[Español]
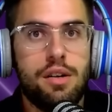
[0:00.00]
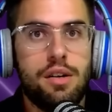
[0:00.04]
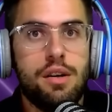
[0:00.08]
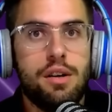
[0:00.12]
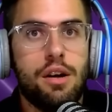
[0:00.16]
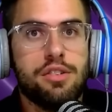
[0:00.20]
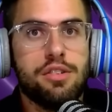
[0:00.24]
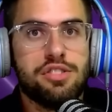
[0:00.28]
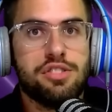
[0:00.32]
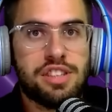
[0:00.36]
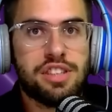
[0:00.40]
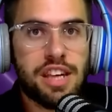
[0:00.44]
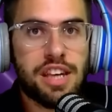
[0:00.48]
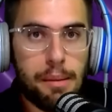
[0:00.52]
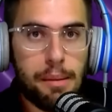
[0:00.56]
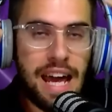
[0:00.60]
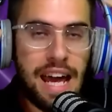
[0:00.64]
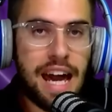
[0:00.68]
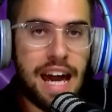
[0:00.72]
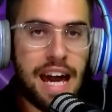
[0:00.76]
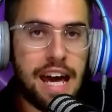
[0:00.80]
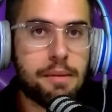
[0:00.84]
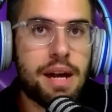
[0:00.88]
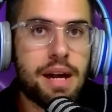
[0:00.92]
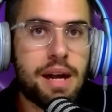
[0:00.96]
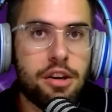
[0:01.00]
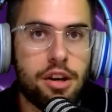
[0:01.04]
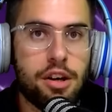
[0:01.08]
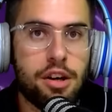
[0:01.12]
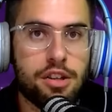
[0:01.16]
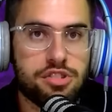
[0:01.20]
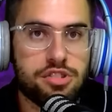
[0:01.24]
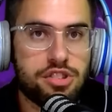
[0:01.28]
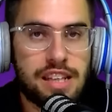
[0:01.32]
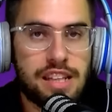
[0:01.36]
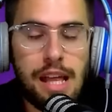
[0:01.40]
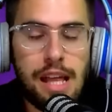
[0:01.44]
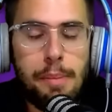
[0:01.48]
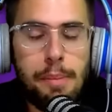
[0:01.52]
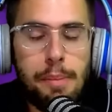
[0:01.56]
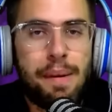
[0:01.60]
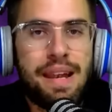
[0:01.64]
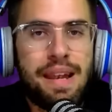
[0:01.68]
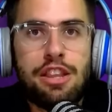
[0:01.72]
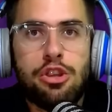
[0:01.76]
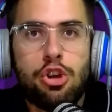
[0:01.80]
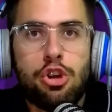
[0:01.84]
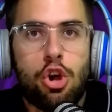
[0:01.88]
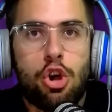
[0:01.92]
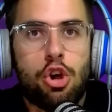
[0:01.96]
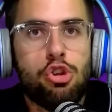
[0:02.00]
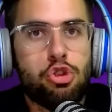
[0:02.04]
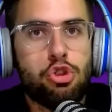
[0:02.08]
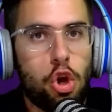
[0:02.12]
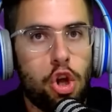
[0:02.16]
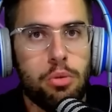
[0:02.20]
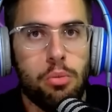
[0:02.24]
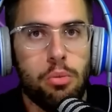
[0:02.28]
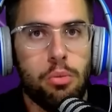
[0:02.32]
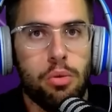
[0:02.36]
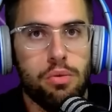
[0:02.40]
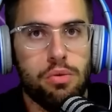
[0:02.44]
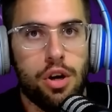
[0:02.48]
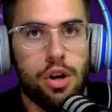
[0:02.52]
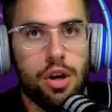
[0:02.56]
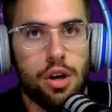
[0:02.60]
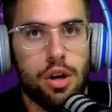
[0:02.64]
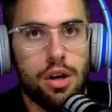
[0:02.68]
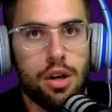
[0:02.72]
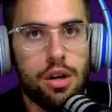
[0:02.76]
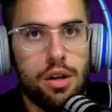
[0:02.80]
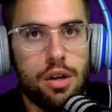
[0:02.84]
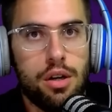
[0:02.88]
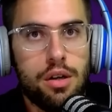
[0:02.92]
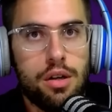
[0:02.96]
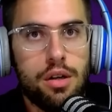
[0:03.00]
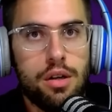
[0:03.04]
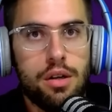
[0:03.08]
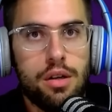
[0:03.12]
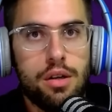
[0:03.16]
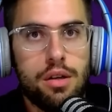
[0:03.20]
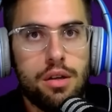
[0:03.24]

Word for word: O sea, parar, hermano, si te estás peleando con todo el mundo.